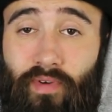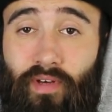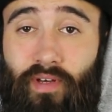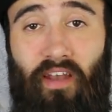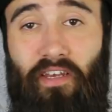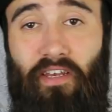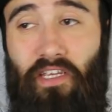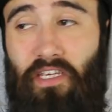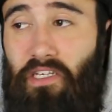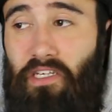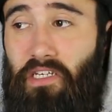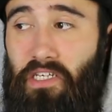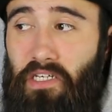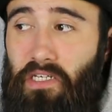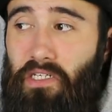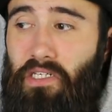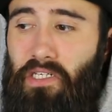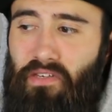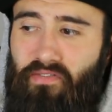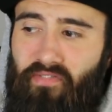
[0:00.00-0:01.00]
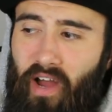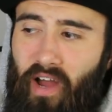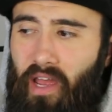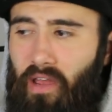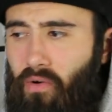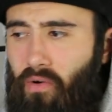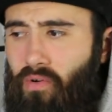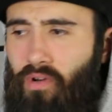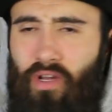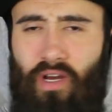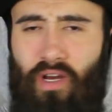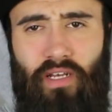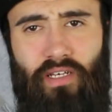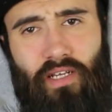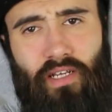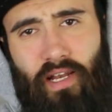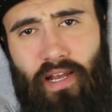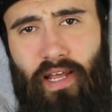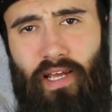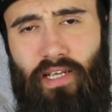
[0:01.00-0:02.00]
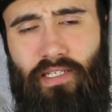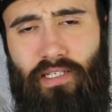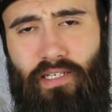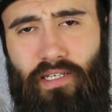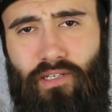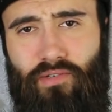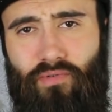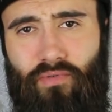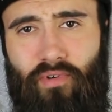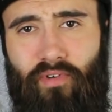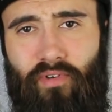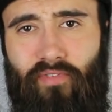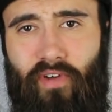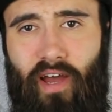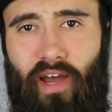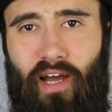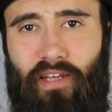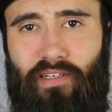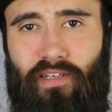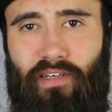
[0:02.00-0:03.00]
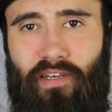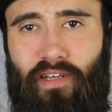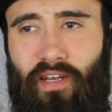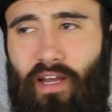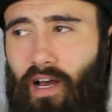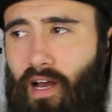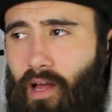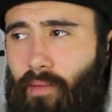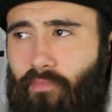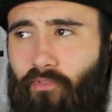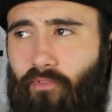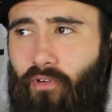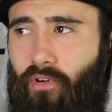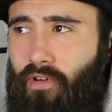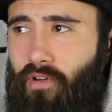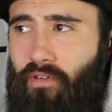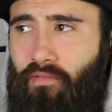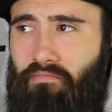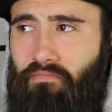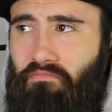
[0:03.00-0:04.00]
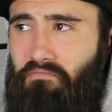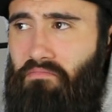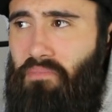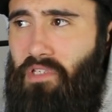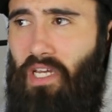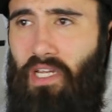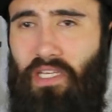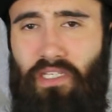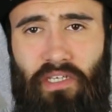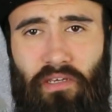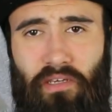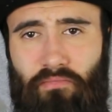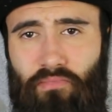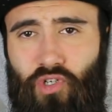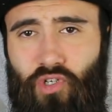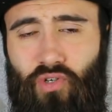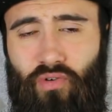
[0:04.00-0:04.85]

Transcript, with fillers: fand ich die 200 Klicks, die ich ungefähr hatte, innerhalb von sechs sechs, sieben